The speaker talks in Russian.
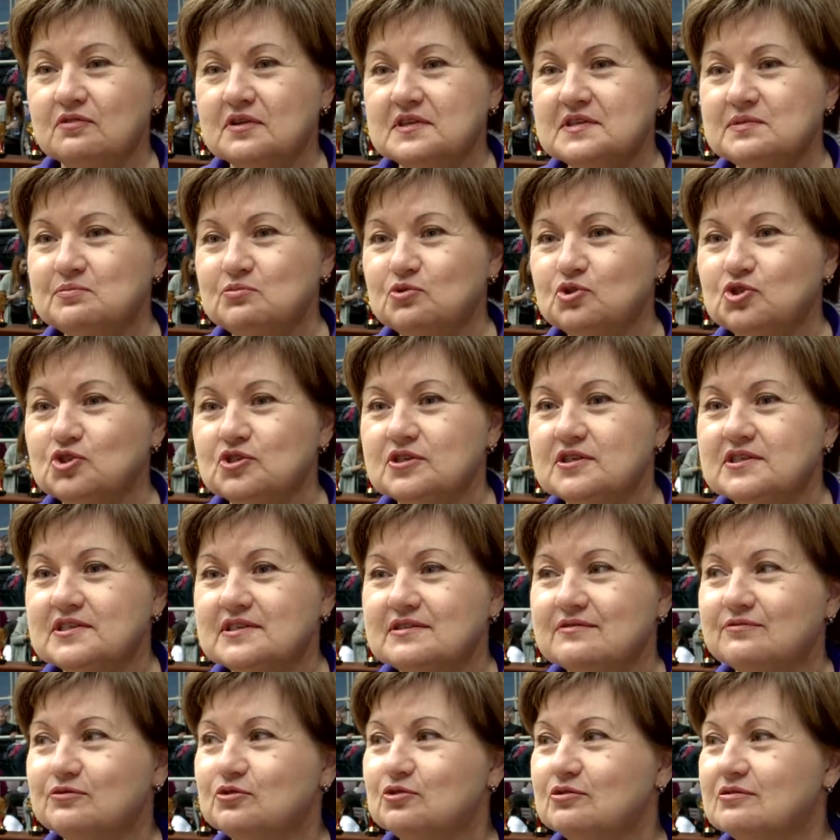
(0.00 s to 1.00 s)

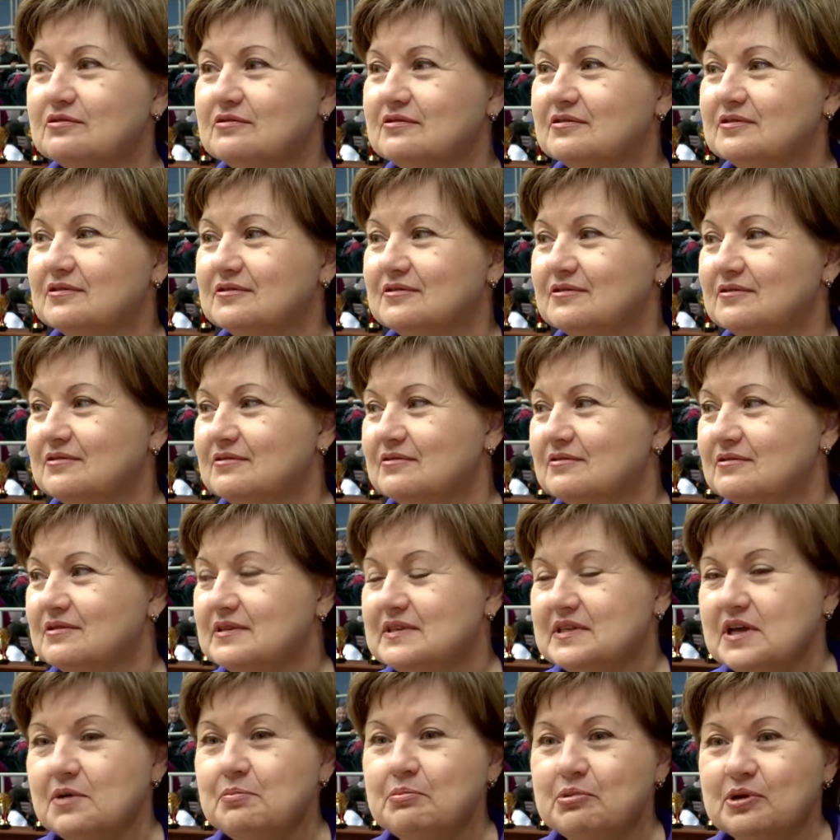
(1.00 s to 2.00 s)
возможность вот,
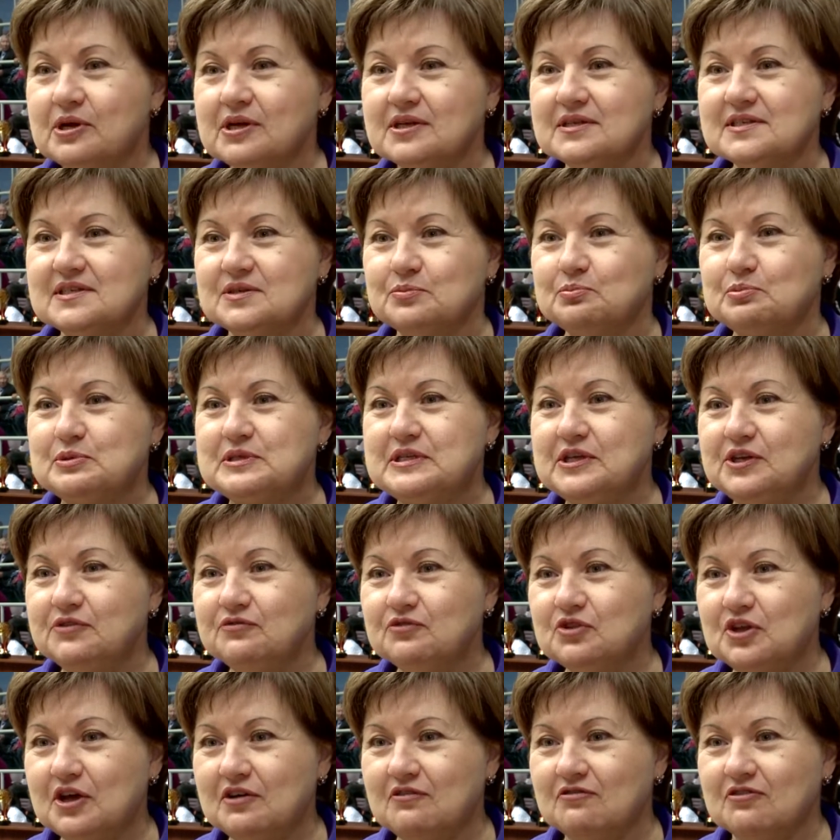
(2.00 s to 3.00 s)
э, собраться,
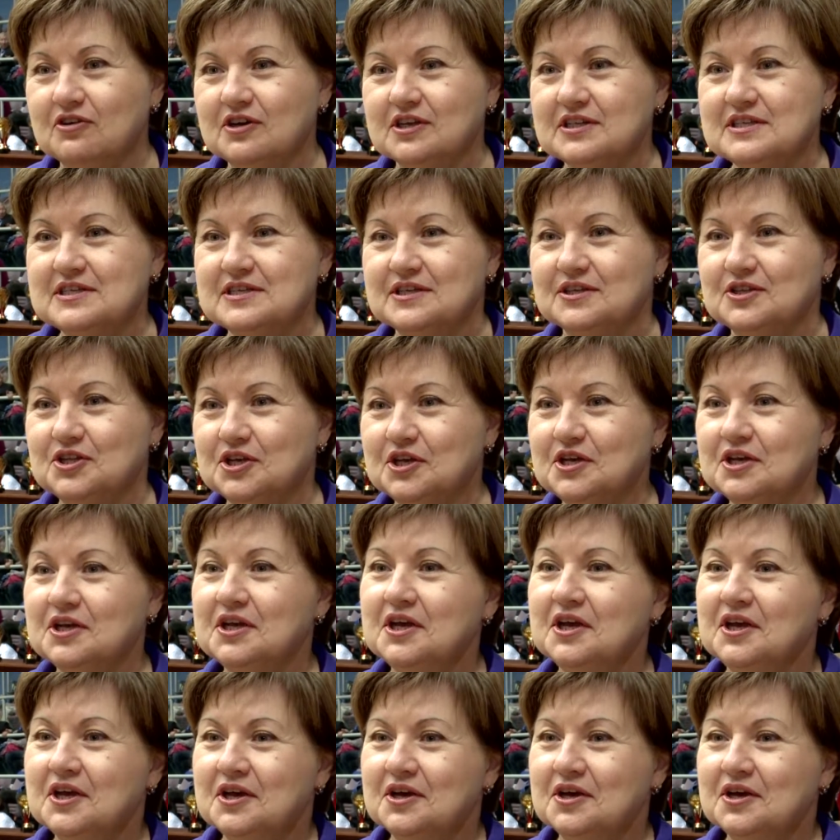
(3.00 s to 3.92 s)
посоревноваться, да,